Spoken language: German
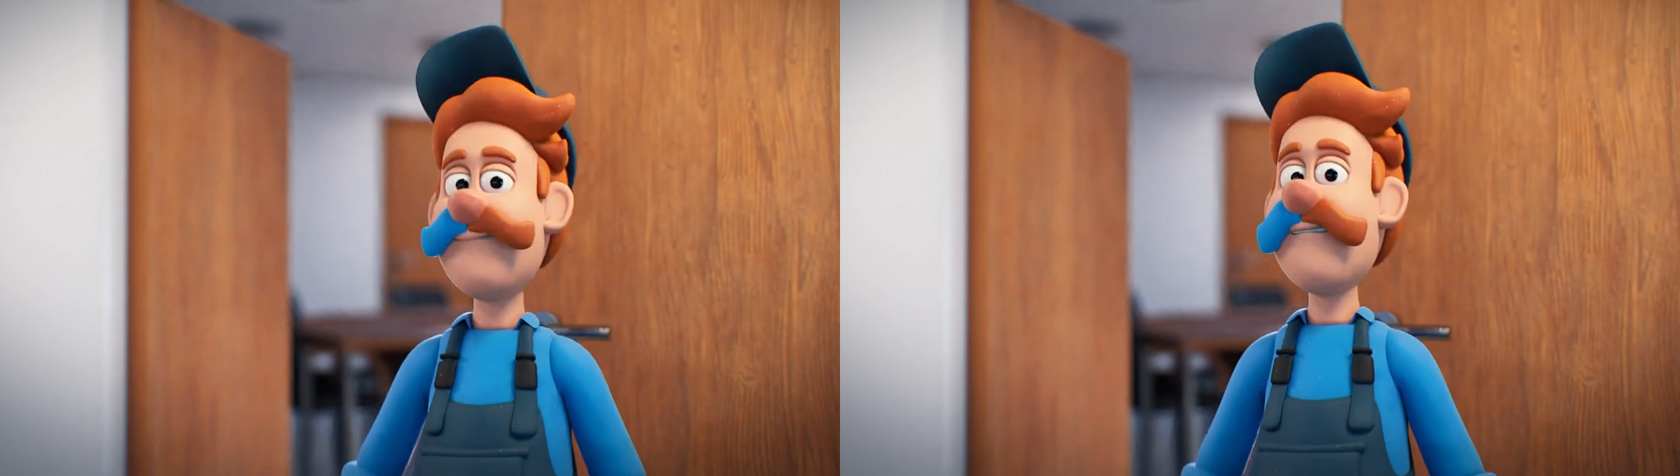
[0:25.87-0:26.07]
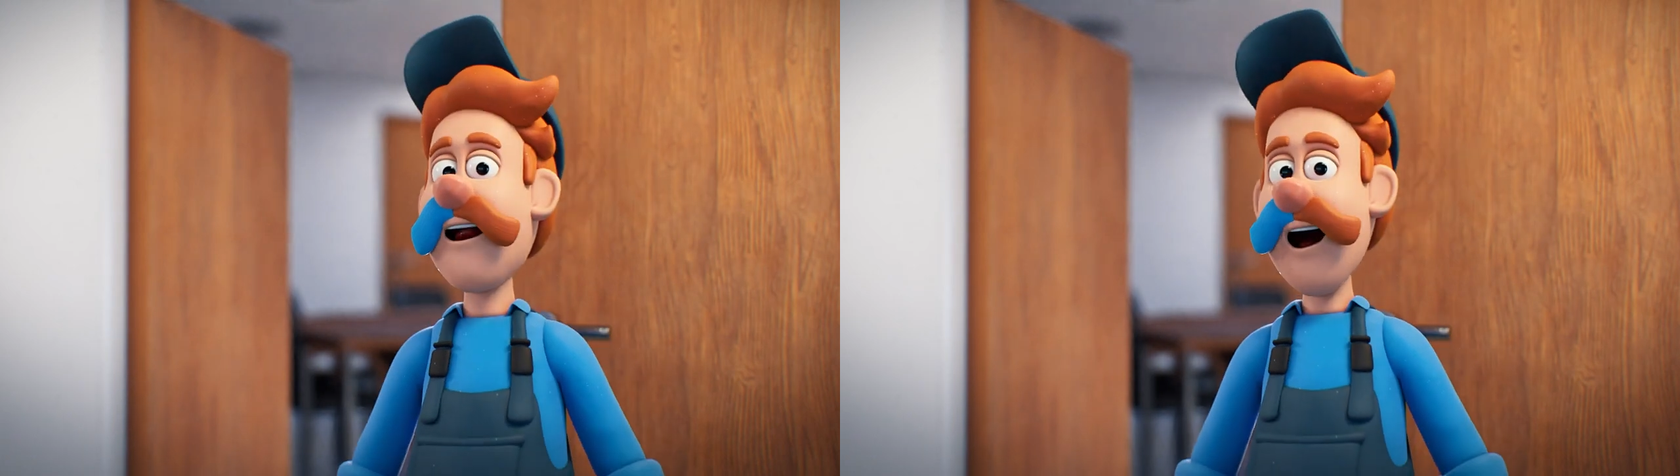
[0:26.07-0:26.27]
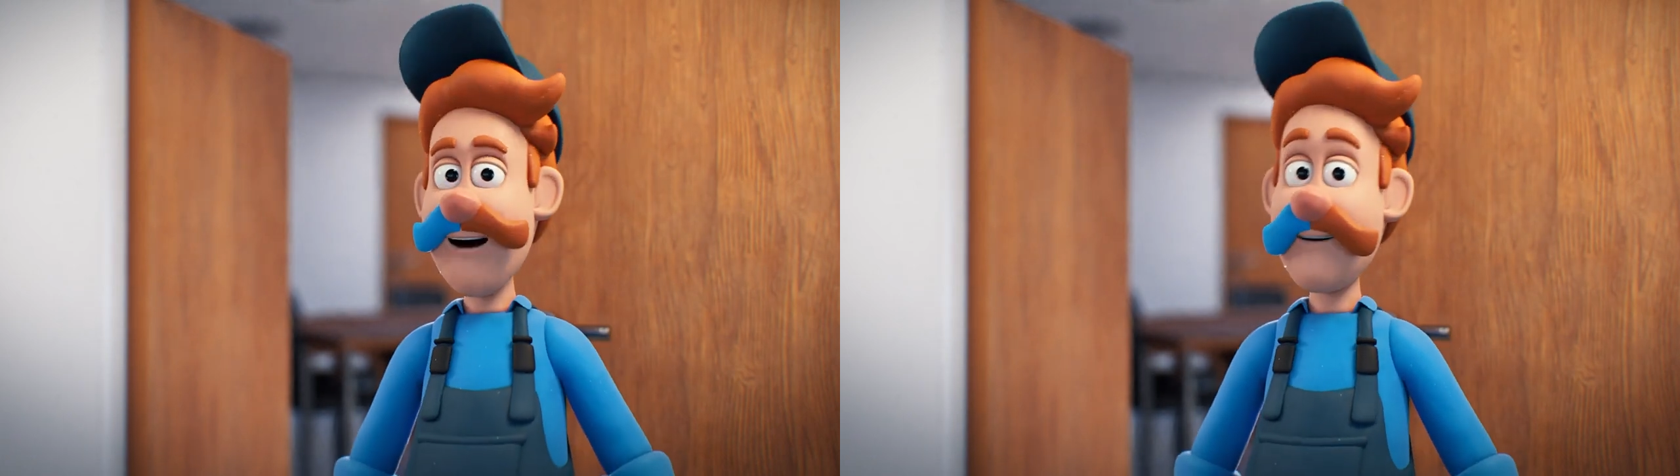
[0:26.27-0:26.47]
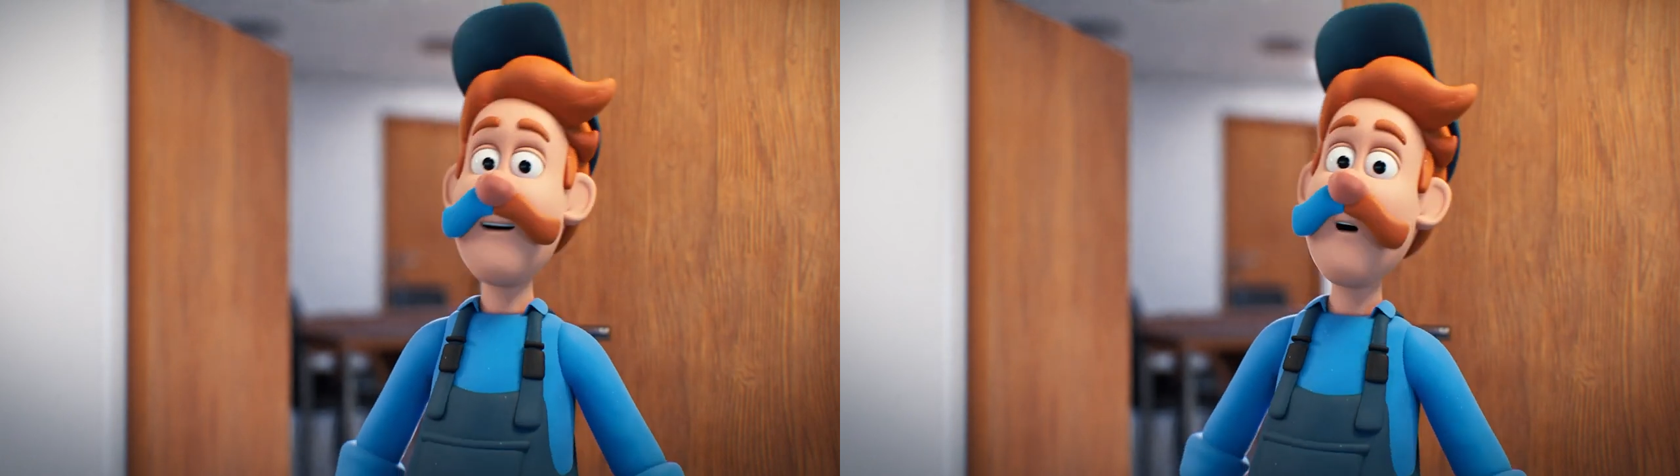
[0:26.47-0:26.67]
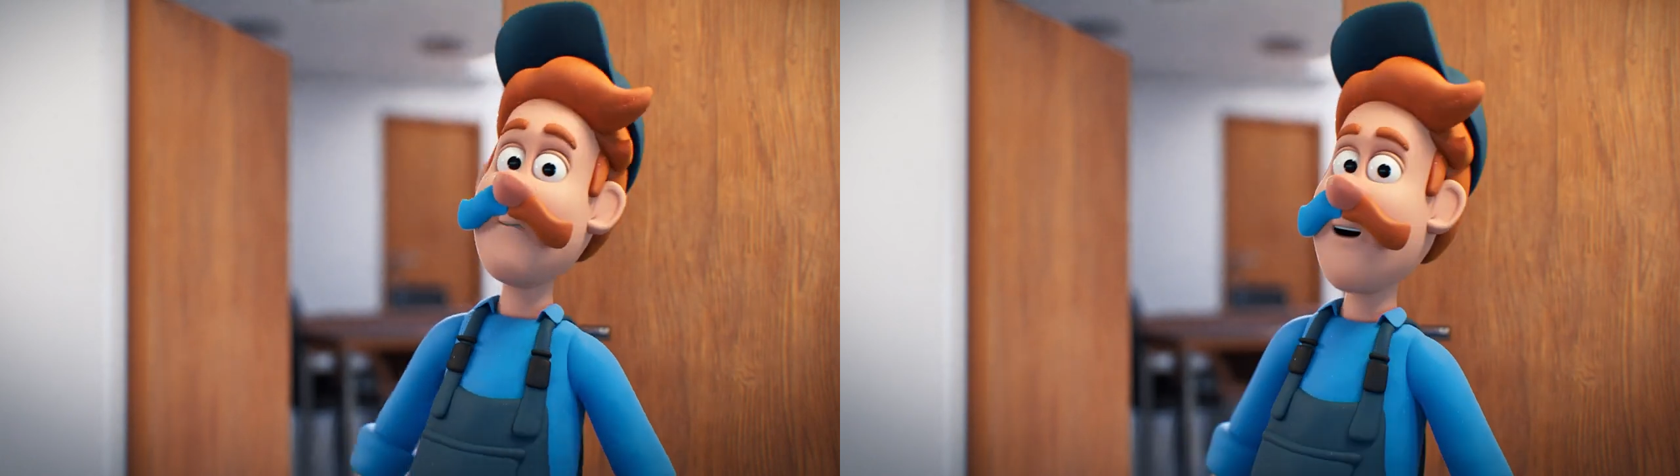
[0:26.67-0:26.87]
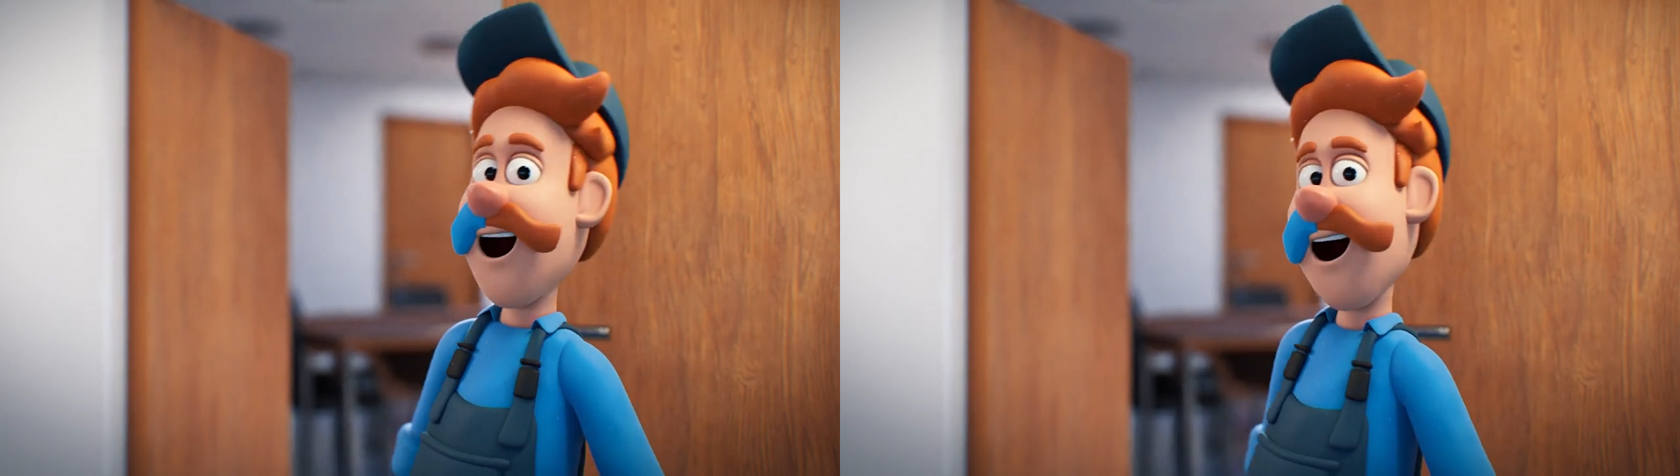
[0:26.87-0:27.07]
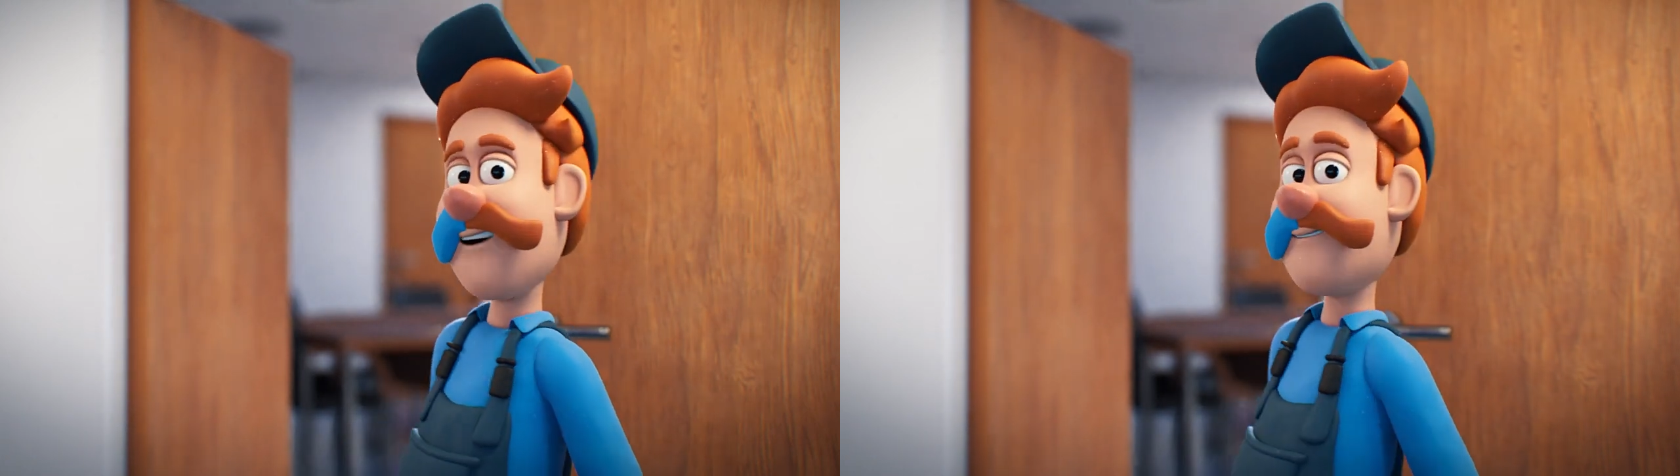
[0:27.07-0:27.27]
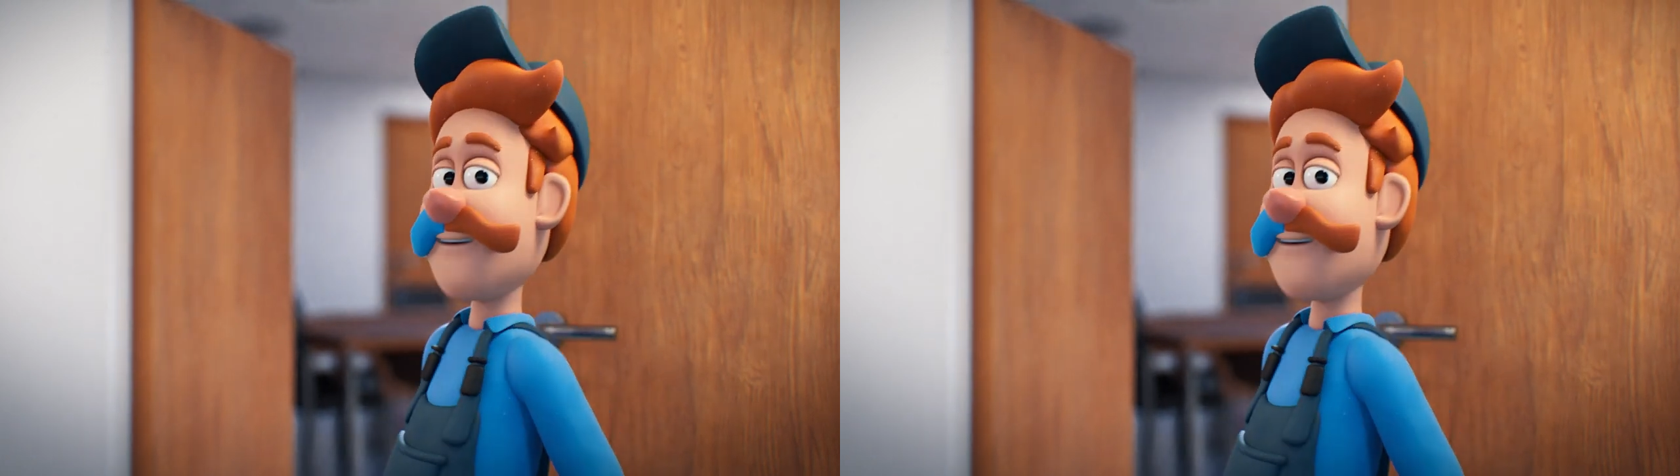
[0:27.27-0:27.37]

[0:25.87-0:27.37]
verdient nach so einem Jahr.